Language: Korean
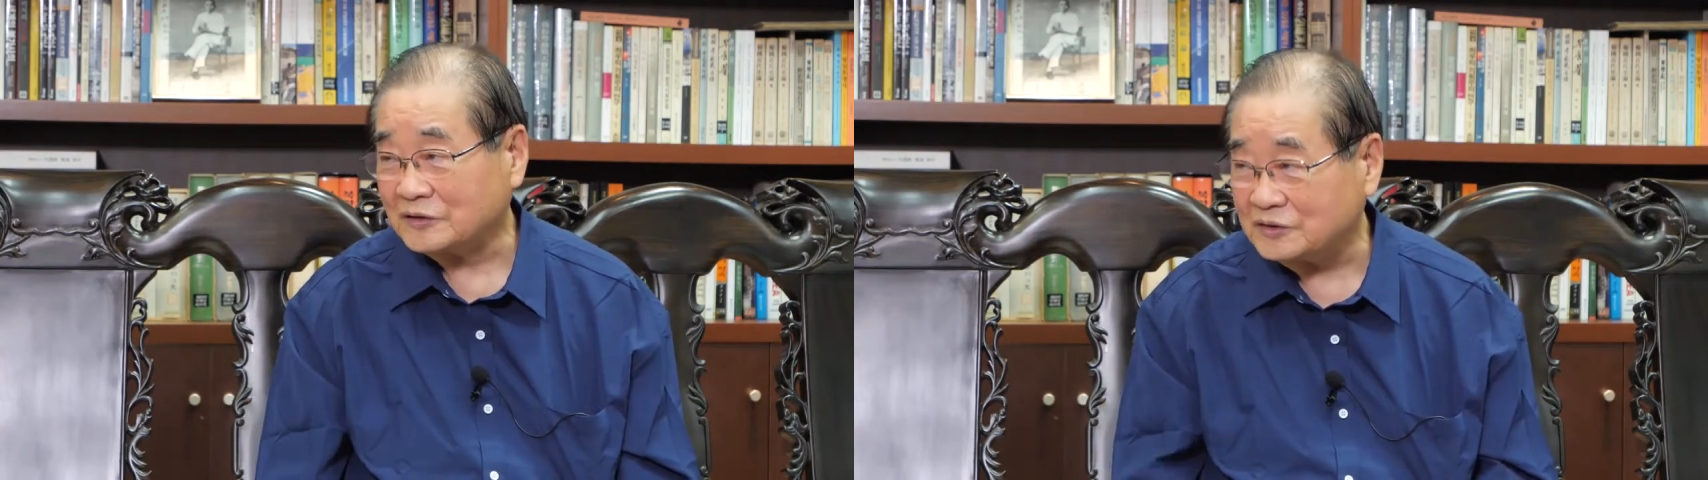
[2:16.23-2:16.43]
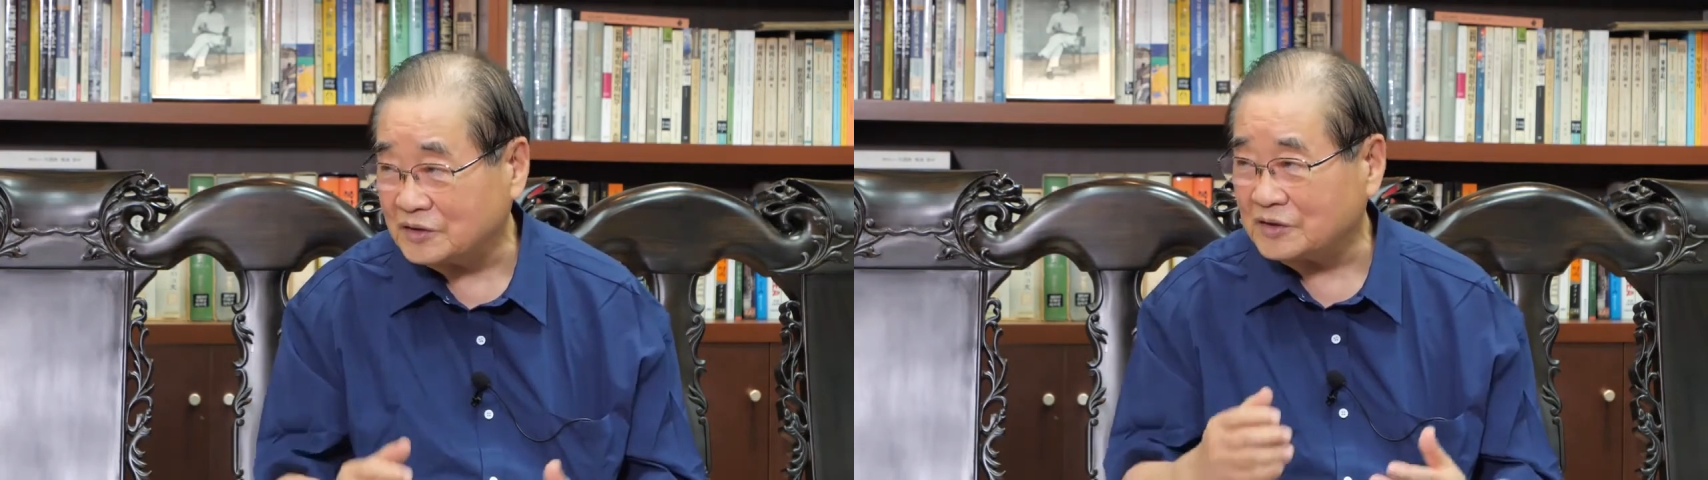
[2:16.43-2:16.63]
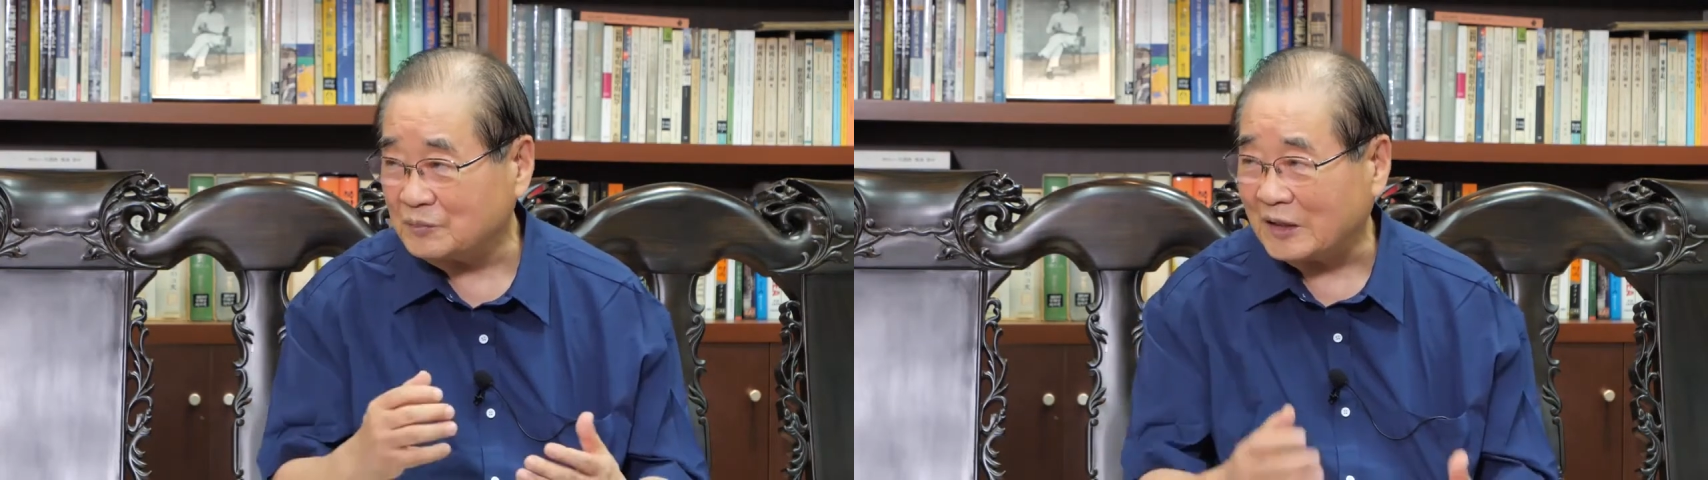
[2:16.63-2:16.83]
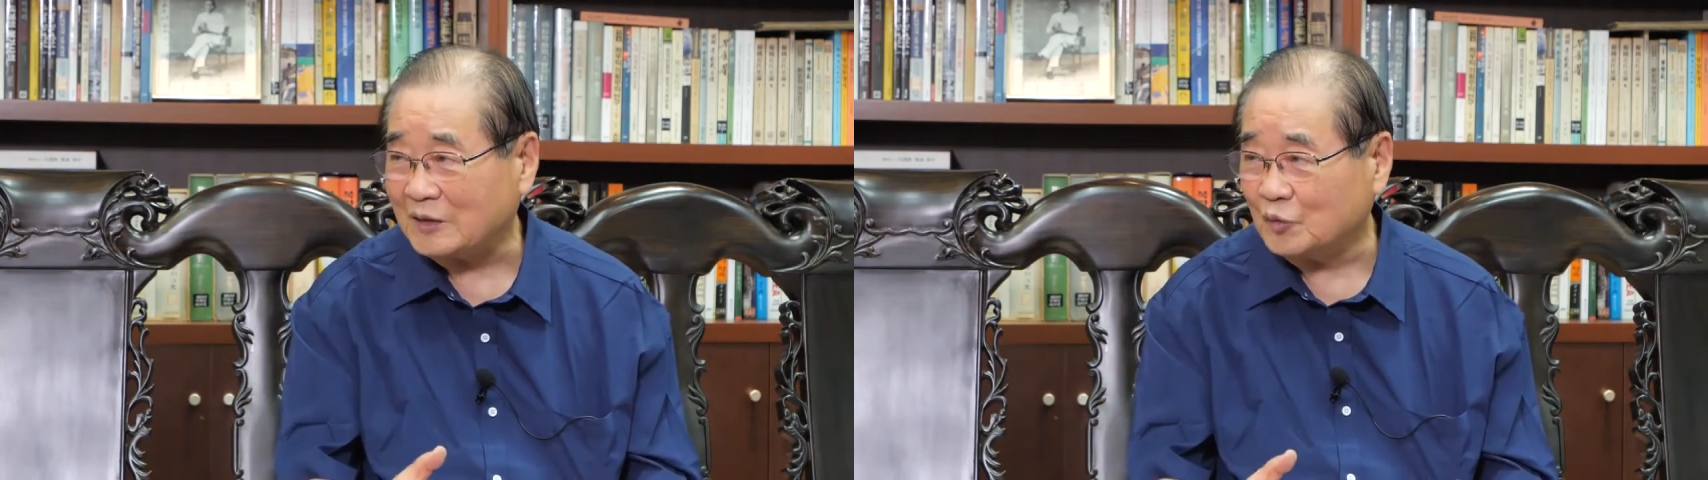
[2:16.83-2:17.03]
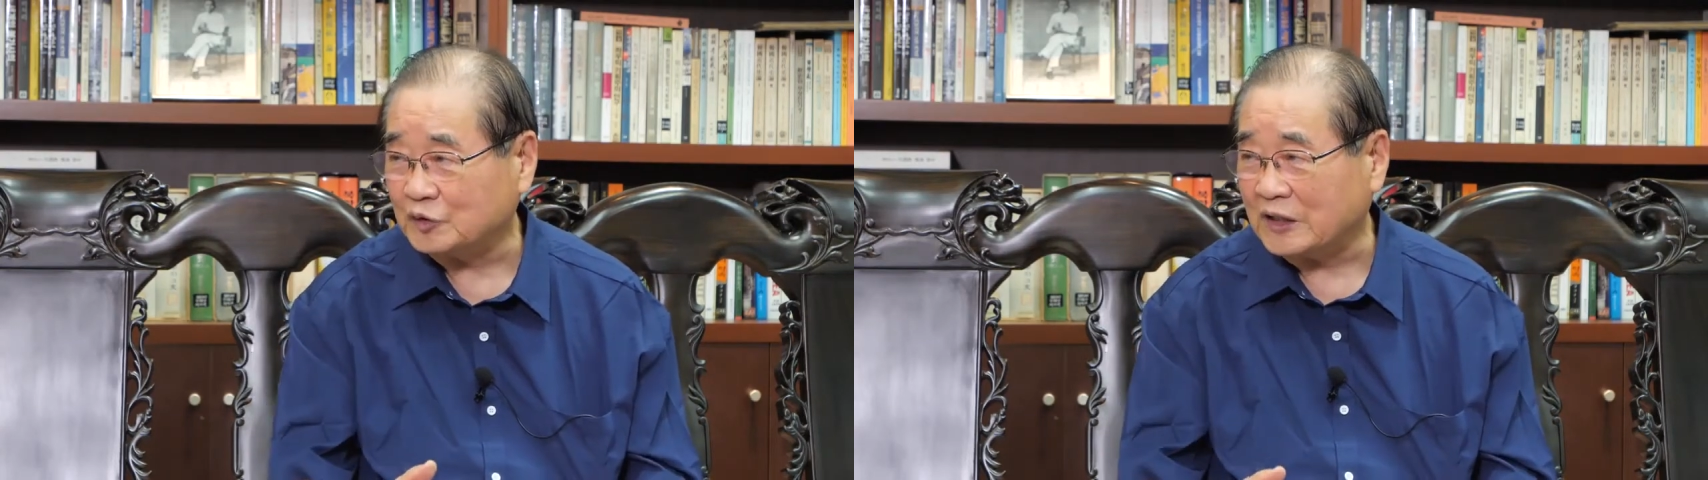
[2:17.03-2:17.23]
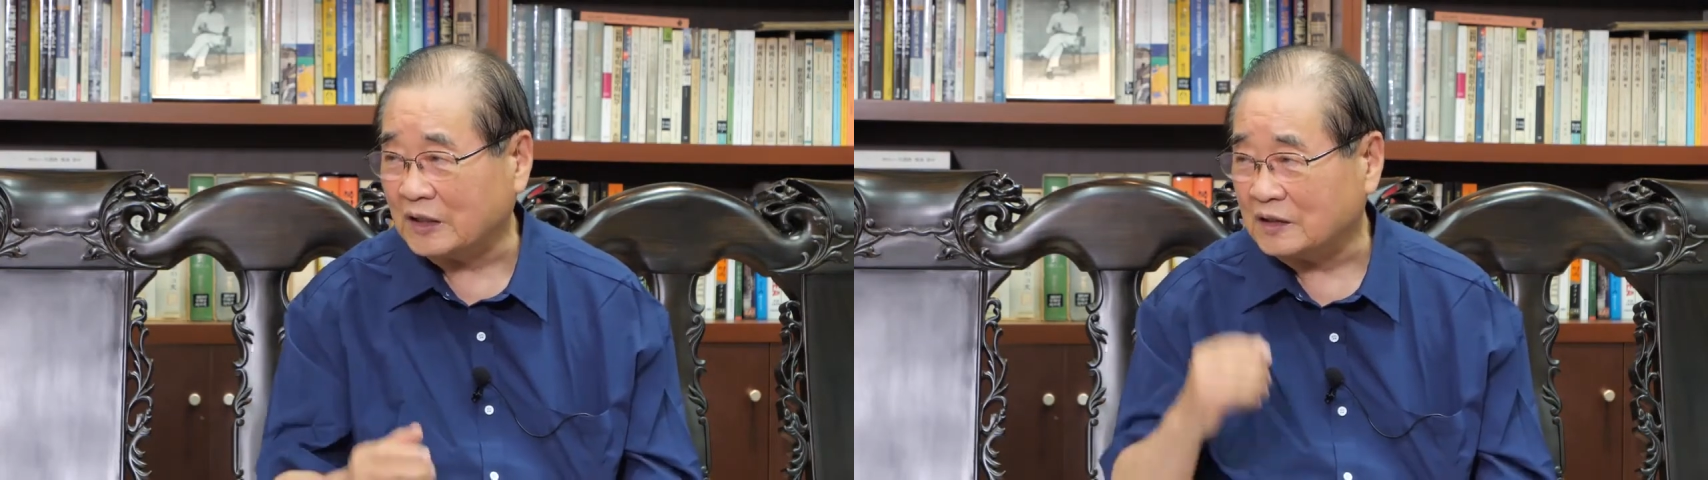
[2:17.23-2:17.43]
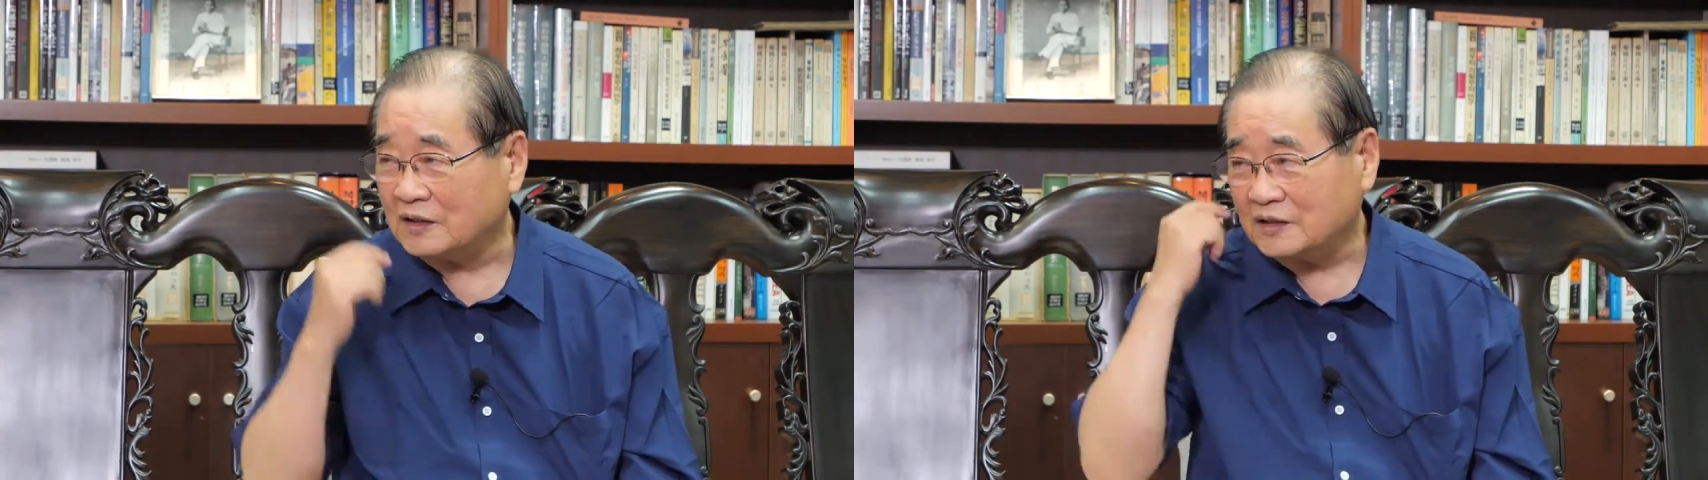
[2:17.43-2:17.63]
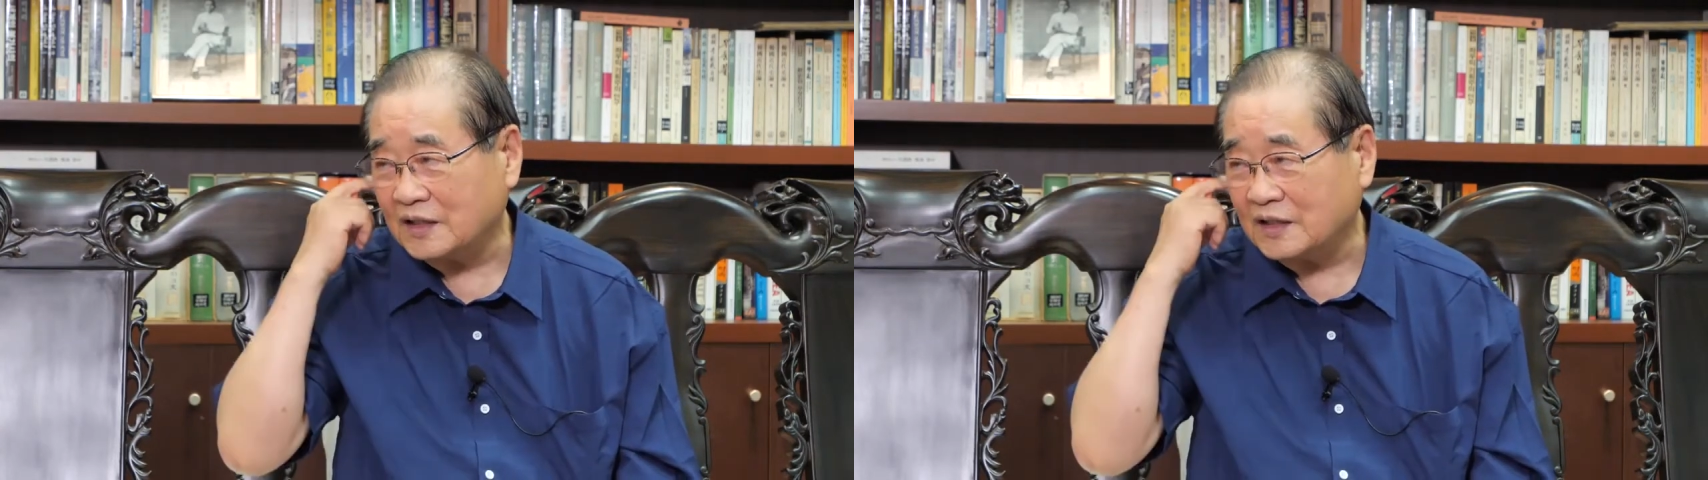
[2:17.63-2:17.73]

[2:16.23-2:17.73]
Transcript: 당신들이 희망이 뭐냐